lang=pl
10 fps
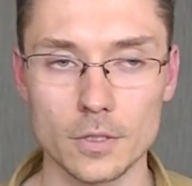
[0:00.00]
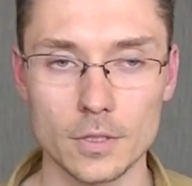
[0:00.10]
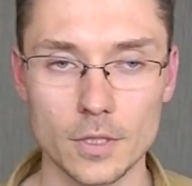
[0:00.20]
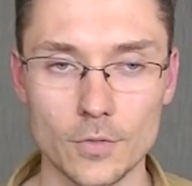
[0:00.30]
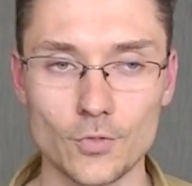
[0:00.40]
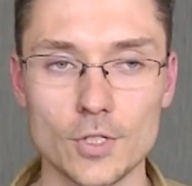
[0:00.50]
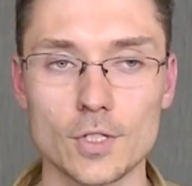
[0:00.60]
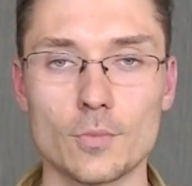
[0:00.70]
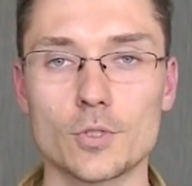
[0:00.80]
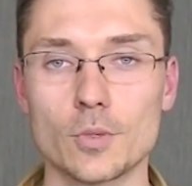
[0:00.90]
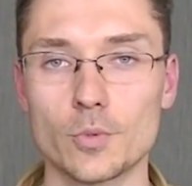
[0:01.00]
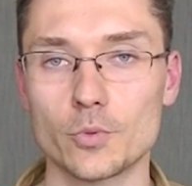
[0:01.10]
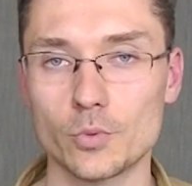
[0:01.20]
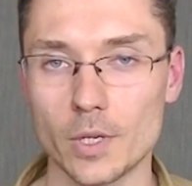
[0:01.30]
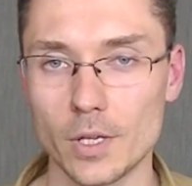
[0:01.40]
y, tym wszystkim osobom,
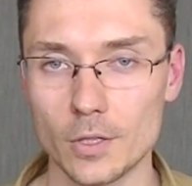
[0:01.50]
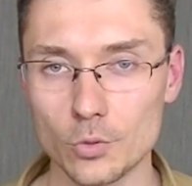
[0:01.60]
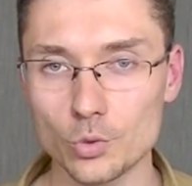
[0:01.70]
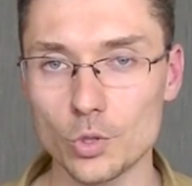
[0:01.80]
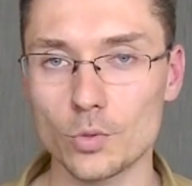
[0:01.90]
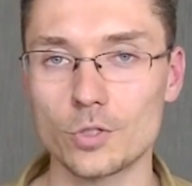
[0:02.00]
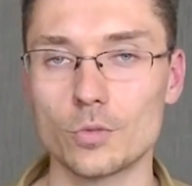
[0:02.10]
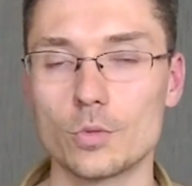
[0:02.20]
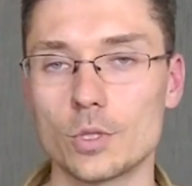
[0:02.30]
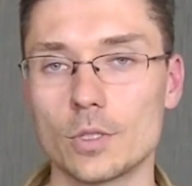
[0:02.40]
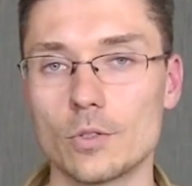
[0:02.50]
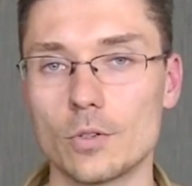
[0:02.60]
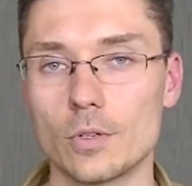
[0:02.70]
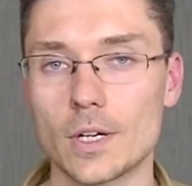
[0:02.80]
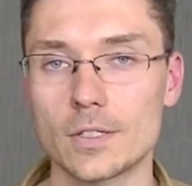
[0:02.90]
które już dołączyły się
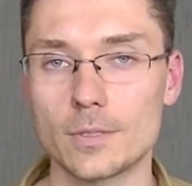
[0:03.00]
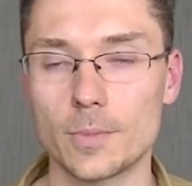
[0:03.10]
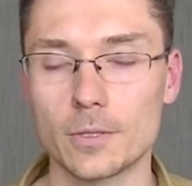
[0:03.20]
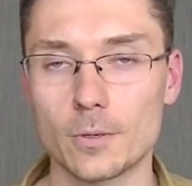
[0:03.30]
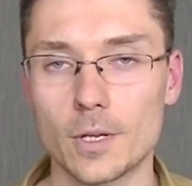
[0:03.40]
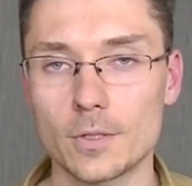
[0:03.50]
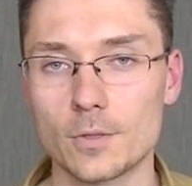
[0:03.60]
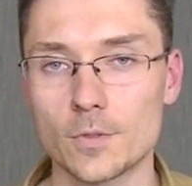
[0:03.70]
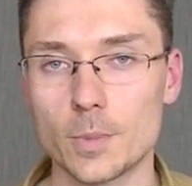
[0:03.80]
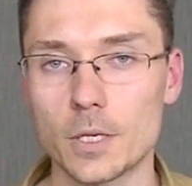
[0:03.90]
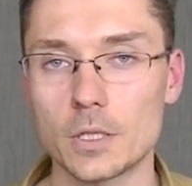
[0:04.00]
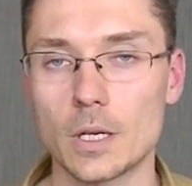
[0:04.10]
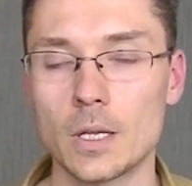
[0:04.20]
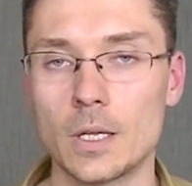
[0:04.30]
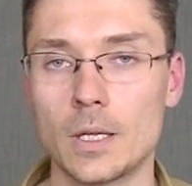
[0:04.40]
do akcji Patronite, do wsparcia